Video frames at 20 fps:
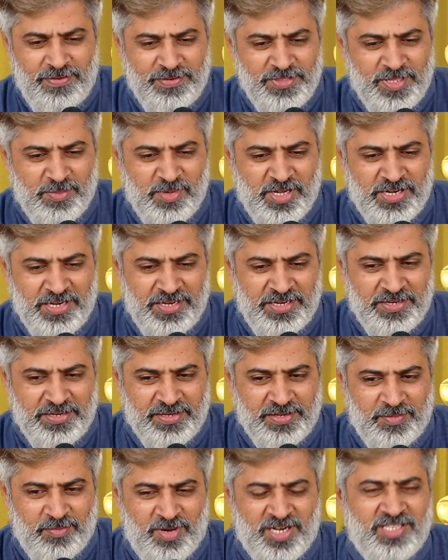இந்த மாதிரி
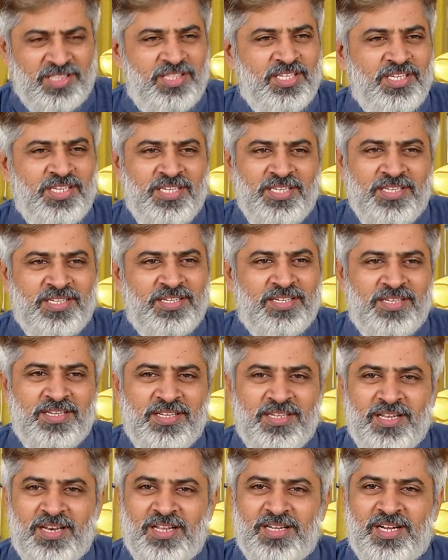பக்தி
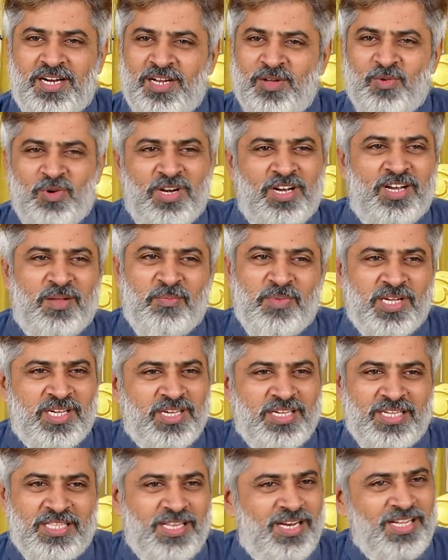இல்லை கடவுள்
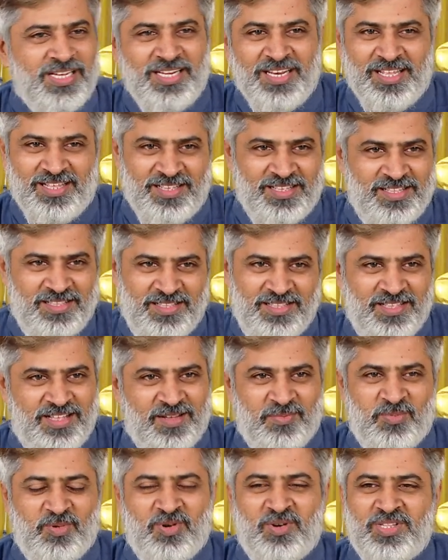நம்பிக்கை அதெல்லாம் இல்லை
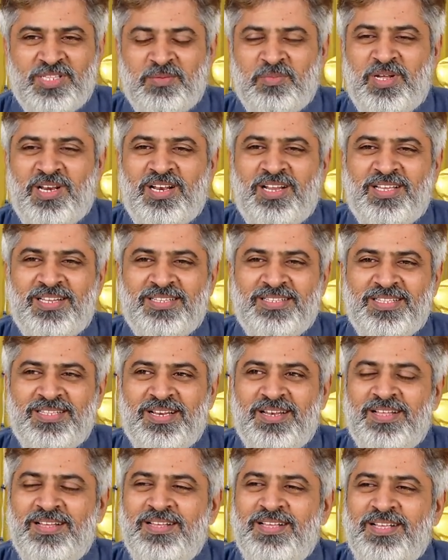அப்போது அந்த மாதிரிலாம்
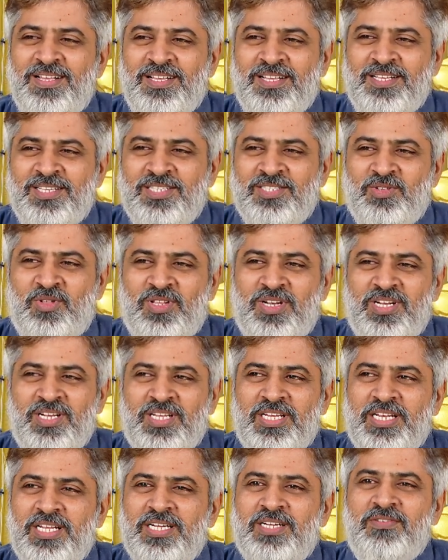இருந்ததில்லை ஸோ
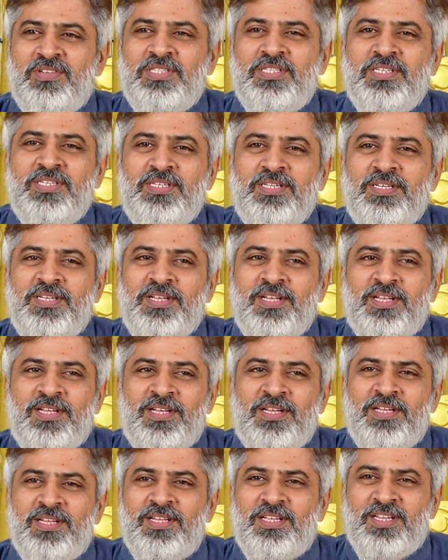அதனால் எனக்கு வந்து
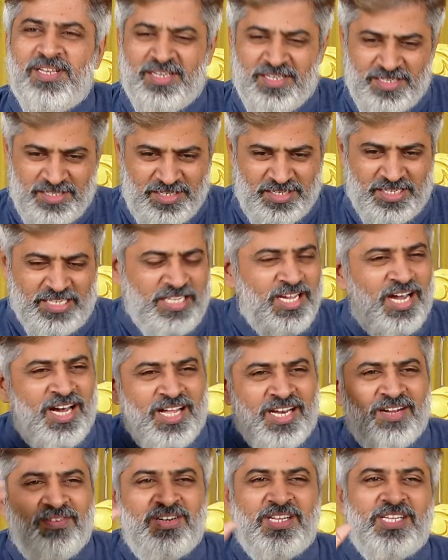நீ
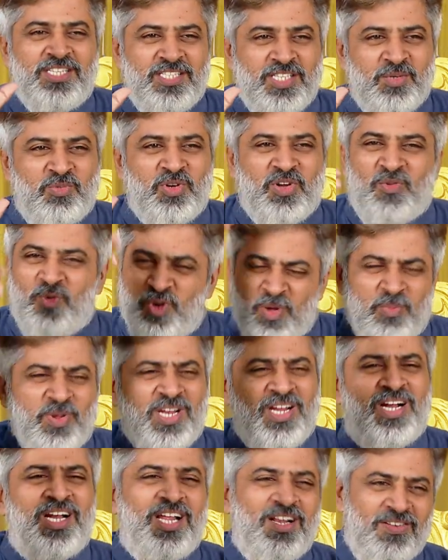யாரை வேணால் இருந்துட்டு போ எவ்வளோ
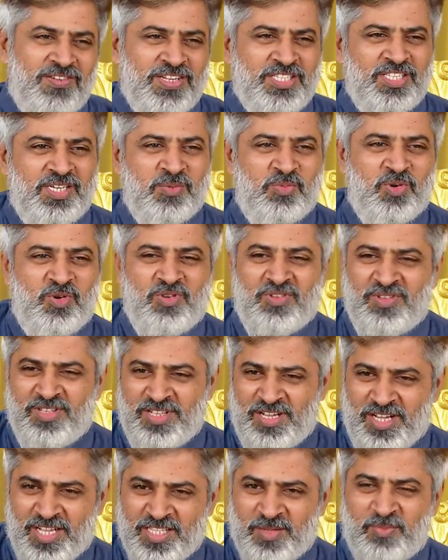பெரிய ஆளாலும் இருந்துட்டு போ
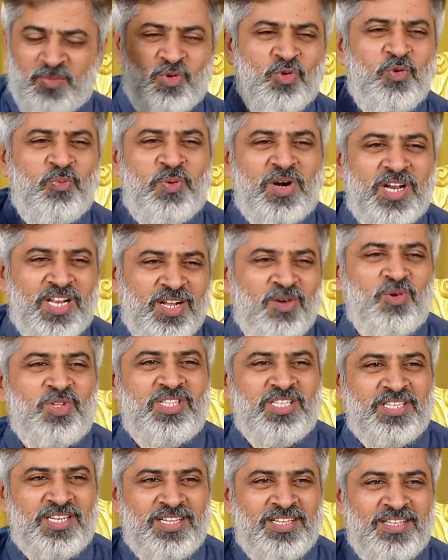அதை ப்ரூவ் பண்ணனா
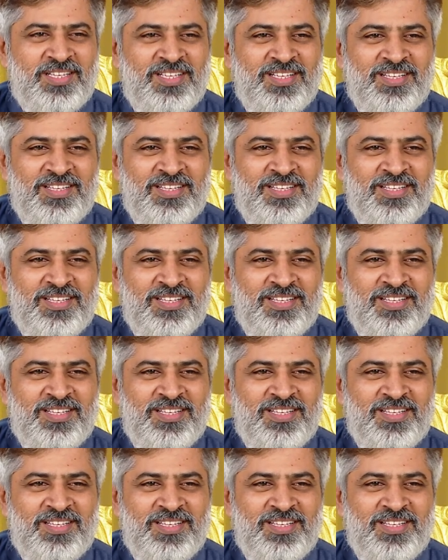ஒத்துக்கிறேன்